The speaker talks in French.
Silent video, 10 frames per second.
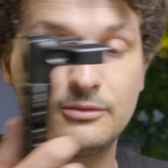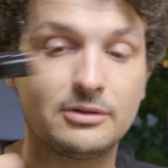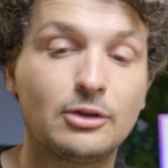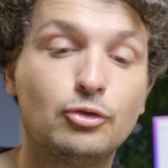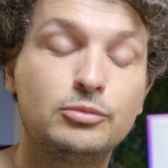Donc
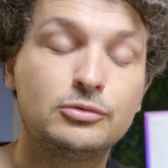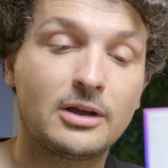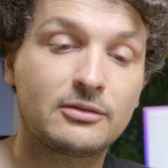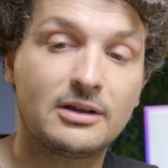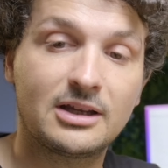il y a deux boutons
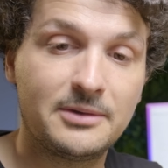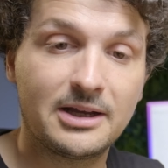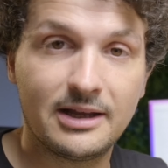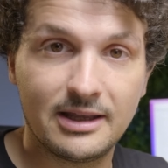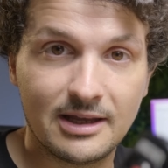rec sur la
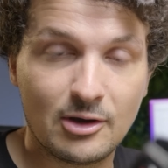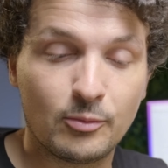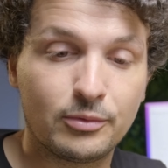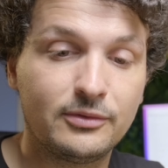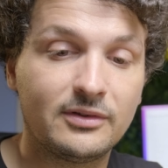caméra et un en
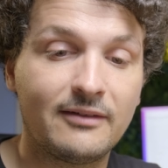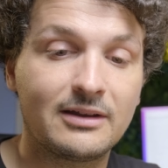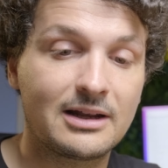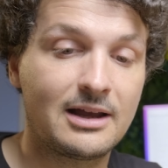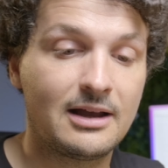plus
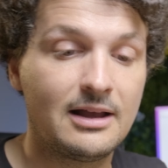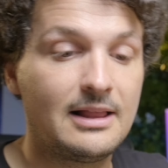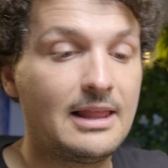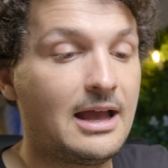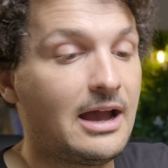avec la,
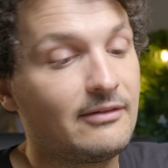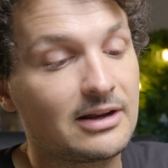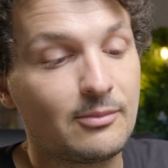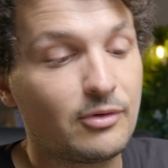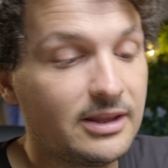avec
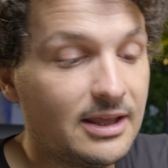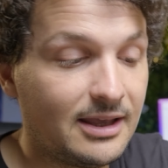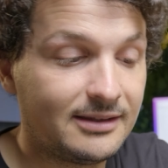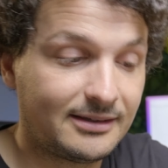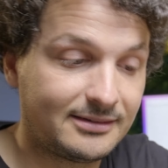la
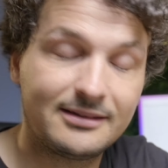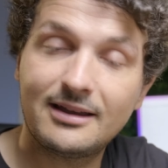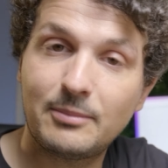poignée. Et ça, c'est très